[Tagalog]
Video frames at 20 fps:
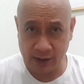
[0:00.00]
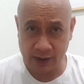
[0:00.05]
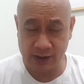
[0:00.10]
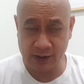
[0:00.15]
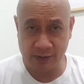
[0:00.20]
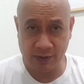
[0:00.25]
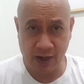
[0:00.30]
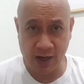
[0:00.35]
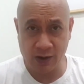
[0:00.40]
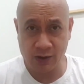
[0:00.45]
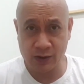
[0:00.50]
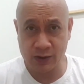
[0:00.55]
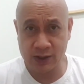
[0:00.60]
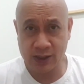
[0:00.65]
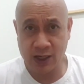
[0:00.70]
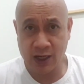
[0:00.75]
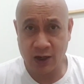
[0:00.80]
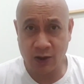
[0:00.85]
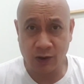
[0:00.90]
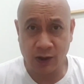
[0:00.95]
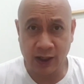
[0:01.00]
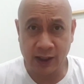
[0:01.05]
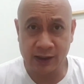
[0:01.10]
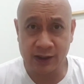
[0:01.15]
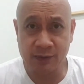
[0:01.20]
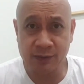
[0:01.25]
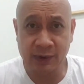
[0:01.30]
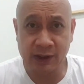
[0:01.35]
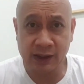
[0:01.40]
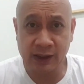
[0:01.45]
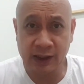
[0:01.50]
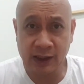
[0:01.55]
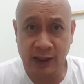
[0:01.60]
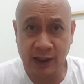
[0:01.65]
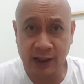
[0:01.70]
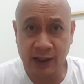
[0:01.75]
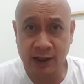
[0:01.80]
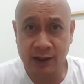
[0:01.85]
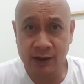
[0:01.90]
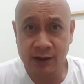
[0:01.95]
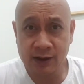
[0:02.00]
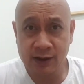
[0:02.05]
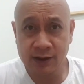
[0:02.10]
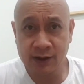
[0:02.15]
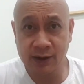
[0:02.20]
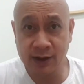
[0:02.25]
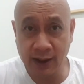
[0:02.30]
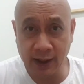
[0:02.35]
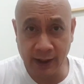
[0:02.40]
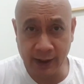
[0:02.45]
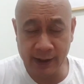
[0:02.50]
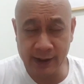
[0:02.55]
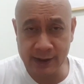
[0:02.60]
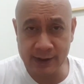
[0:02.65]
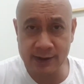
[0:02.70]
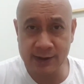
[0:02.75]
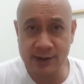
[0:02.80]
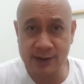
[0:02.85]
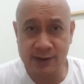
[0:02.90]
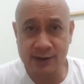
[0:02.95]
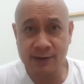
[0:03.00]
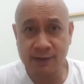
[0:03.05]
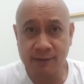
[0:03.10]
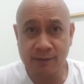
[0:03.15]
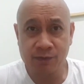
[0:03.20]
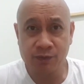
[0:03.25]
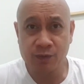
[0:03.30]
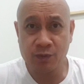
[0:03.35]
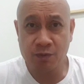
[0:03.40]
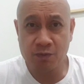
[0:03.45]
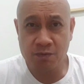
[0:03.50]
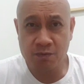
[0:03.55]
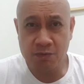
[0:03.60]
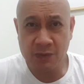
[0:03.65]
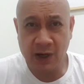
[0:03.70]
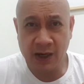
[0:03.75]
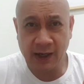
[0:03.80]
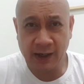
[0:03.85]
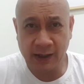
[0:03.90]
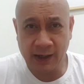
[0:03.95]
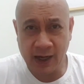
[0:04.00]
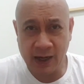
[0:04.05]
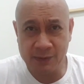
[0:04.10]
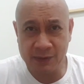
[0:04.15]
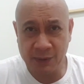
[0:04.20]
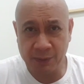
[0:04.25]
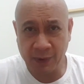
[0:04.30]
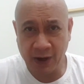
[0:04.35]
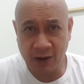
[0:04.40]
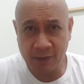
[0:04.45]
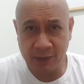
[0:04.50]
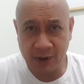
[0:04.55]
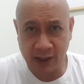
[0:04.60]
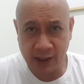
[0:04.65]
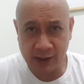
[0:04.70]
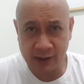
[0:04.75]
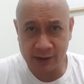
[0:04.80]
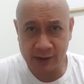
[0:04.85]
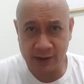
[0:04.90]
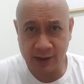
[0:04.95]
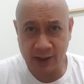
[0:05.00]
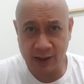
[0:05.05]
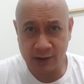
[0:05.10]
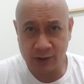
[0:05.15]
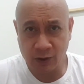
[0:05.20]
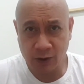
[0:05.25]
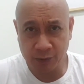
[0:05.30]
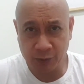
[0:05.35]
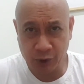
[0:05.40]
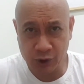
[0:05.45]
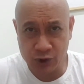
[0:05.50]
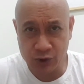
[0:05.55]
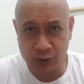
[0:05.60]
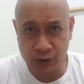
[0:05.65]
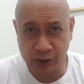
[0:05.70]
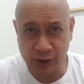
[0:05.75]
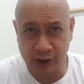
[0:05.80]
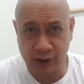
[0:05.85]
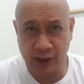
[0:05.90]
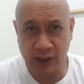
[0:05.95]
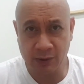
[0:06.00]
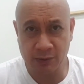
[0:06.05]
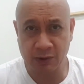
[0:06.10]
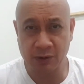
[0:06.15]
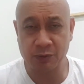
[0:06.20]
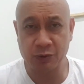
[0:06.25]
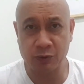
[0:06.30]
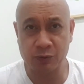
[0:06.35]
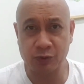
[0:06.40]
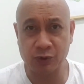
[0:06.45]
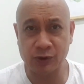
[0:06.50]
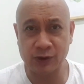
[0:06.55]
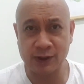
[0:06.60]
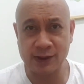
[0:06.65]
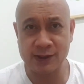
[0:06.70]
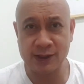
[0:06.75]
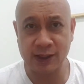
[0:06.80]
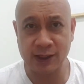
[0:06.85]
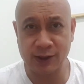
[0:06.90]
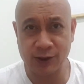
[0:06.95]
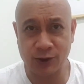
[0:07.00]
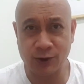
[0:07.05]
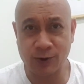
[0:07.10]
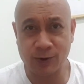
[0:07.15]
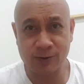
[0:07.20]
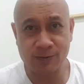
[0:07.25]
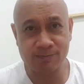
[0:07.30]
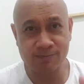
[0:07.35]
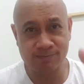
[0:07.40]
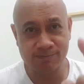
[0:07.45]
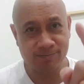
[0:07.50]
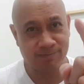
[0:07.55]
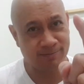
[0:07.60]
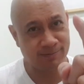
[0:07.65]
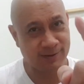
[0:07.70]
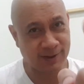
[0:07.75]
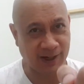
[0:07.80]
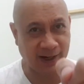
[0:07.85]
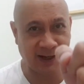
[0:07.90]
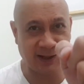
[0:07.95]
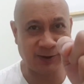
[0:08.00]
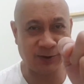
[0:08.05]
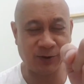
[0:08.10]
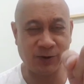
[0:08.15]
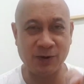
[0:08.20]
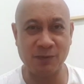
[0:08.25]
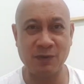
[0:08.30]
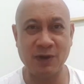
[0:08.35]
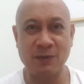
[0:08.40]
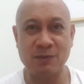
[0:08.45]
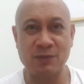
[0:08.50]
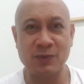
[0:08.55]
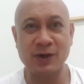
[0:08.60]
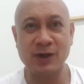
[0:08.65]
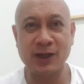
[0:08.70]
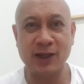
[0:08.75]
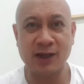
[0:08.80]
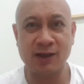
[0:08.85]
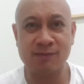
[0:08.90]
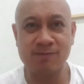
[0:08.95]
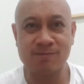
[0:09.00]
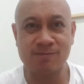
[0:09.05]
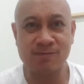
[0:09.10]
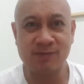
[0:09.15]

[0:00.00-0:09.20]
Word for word: kasamahan ko sa Okada, Manila, guys, marami pang magandang opportunity na mapupunta sa inyo. Try to remember yan.